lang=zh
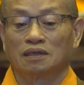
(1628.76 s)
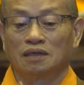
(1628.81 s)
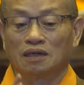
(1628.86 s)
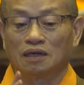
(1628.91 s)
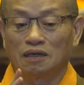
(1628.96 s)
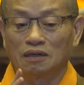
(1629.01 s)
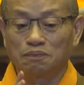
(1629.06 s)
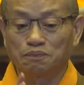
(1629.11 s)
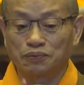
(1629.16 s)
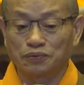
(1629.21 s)

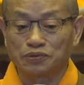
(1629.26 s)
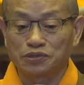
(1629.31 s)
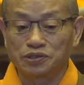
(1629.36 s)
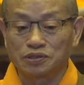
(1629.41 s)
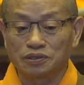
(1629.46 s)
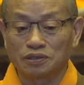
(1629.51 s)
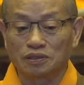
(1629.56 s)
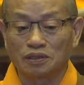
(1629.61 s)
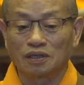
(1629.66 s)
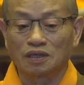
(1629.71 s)
而不
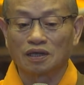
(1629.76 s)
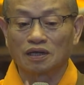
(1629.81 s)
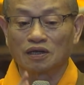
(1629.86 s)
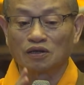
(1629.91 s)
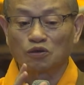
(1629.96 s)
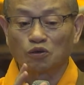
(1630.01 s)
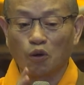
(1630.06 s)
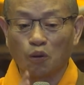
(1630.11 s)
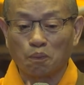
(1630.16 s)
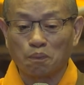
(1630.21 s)
是
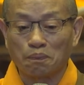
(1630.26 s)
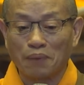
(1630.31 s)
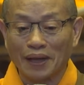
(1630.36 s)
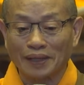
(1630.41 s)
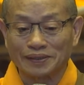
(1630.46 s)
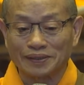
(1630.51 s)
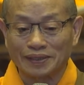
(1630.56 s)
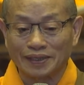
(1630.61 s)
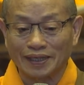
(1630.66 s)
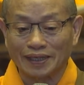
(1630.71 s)
弄
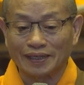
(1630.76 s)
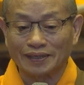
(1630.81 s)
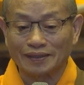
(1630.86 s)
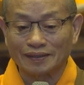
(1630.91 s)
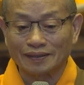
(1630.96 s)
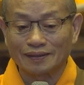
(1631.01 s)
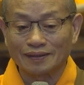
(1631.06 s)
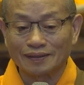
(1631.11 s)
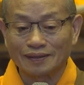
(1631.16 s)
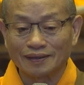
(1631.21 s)
半天，
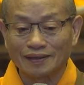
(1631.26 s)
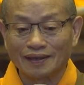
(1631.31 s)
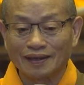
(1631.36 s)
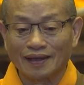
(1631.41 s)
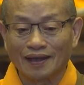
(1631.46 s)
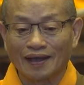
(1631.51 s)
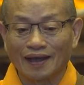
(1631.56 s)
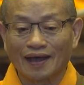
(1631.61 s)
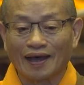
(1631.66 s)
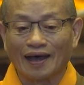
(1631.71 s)

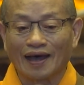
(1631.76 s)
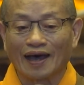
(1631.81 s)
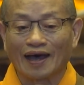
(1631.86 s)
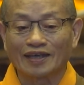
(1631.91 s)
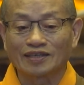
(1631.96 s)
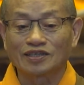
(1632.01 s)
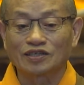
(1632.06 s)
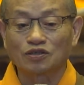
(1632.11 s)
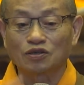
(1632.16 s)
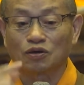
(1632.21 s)
还
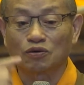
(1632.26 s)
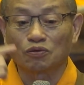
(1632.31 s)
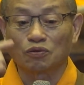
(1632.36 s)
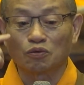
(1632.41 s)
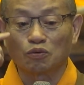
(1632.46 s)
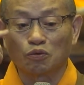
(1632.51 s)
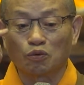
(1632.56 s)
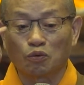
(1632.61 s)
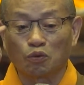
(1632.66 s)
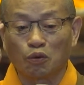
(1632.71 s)
是用
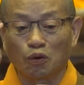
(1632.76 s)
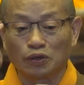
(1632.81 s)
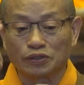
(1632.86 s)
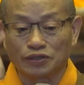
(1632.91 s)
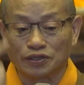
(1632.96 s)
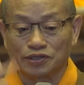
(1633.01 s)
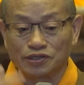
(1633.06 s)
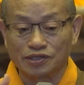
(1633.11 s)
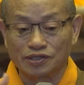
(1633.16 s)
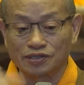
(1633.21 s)
我
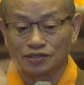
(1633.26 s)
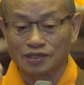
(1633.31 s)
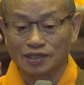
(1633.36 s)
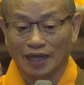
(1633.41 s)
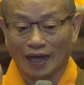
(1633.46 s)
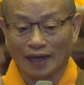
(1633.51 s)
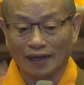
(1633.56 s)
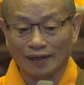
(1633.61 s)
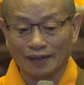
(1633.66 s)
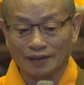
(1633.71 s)
的思
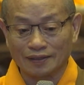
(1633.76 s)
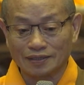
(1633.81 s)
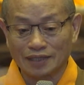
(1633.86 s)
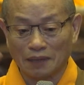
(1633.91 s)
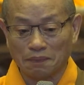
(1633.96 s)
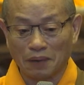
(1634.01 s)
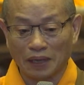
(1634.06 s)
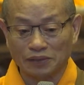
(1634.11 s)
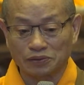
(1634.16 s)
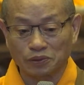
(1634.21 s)
想在
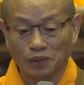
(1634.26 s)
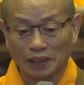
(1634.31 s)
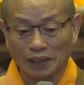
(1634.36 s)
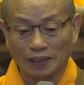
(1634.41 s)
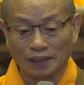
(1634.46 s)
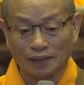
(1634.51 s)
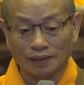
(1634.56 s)
判断，